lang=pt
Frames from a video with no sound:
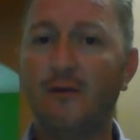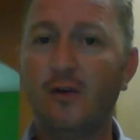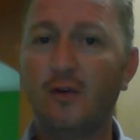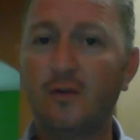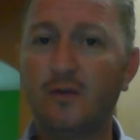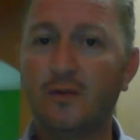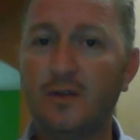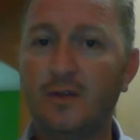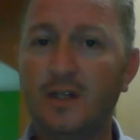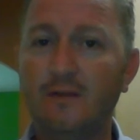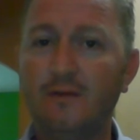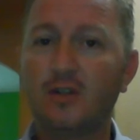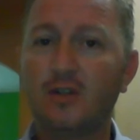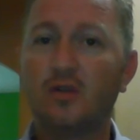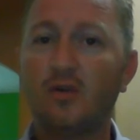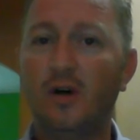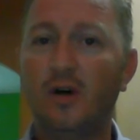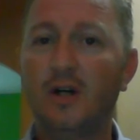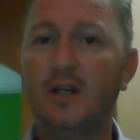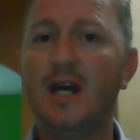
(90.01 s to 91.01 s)
Então ele foi o
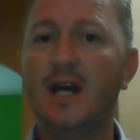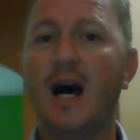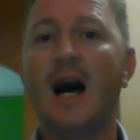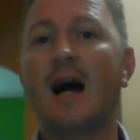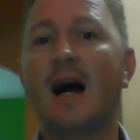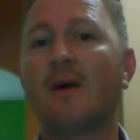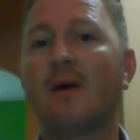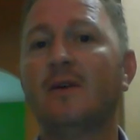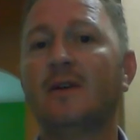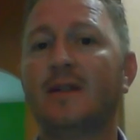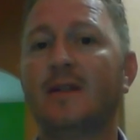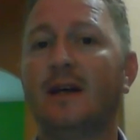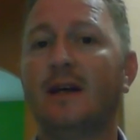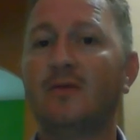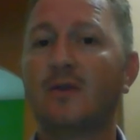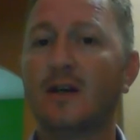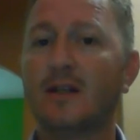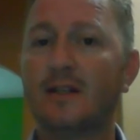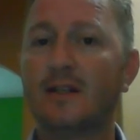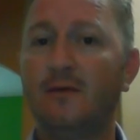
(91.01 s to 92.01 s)
divisor de
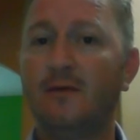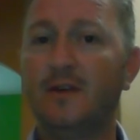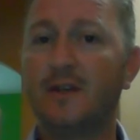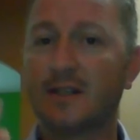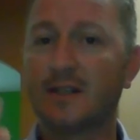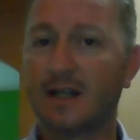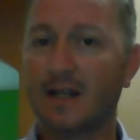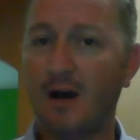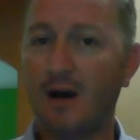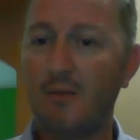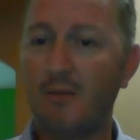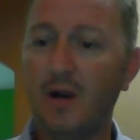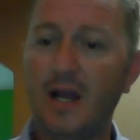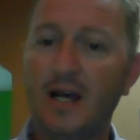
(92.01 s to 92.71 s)
águas da educação